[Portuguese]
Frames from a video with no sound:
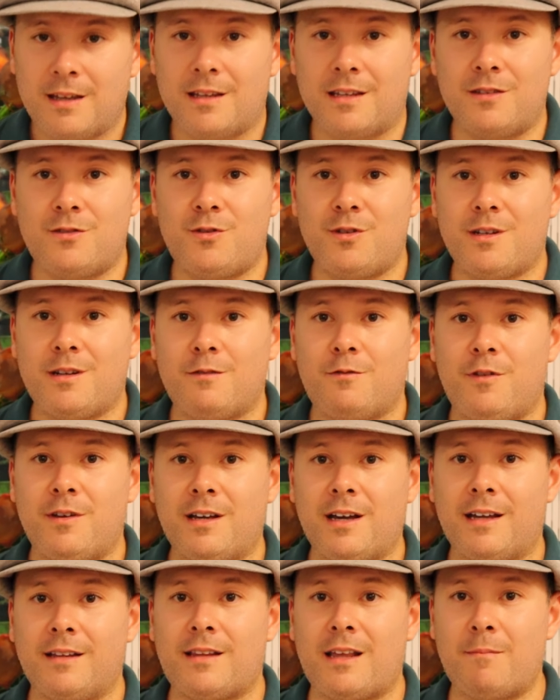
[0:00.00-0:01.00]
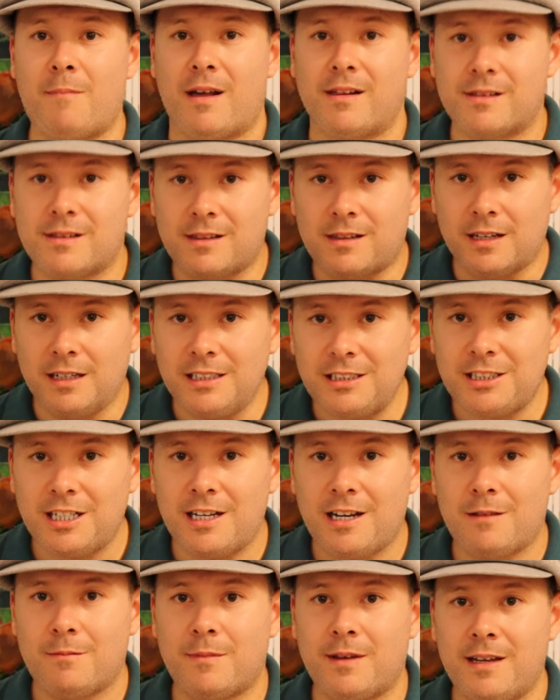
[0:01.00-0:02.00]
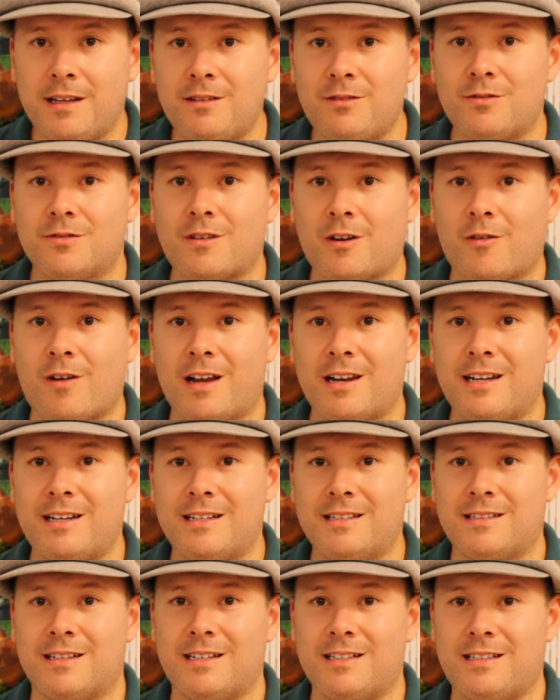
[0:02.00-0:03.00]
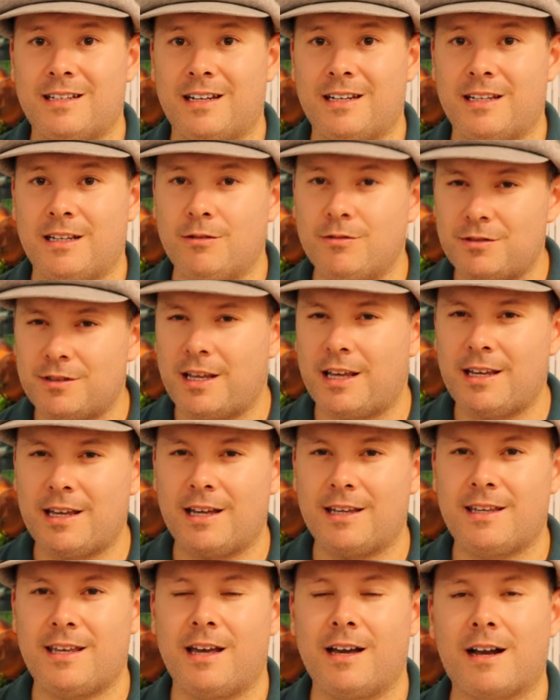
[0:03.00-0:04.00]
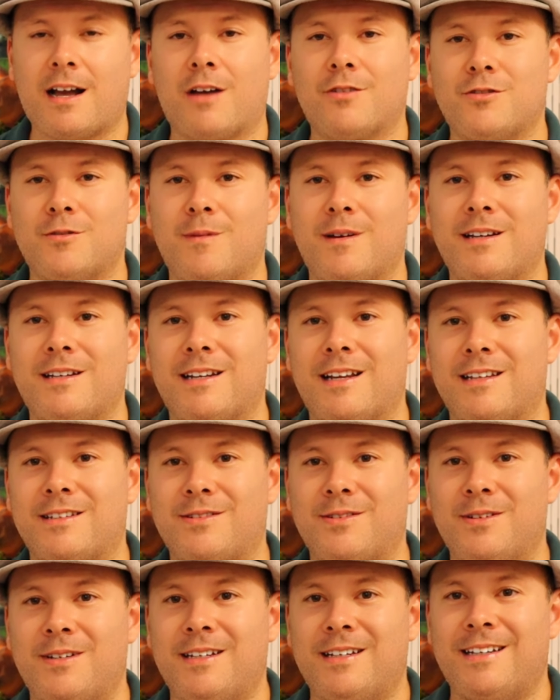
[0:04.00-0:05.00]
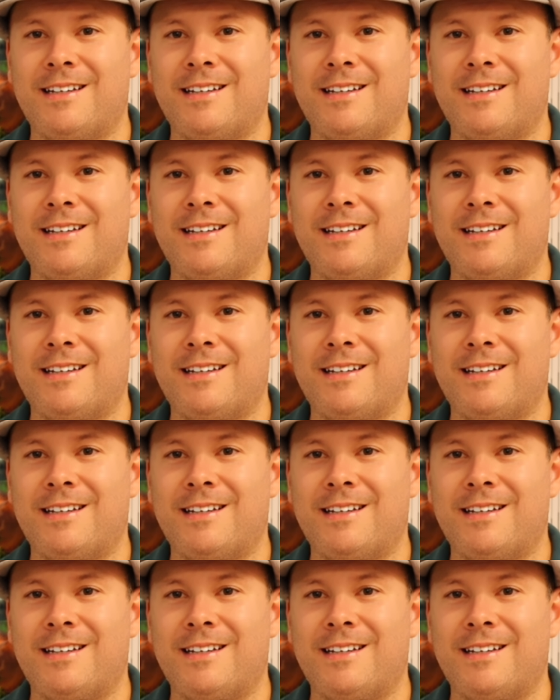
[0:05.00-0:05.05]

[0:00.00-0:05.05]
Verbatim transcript: Isso significa que tem bastante elementos alcalinizantes ali. Eu sei que aqui é cálcio e magnésio.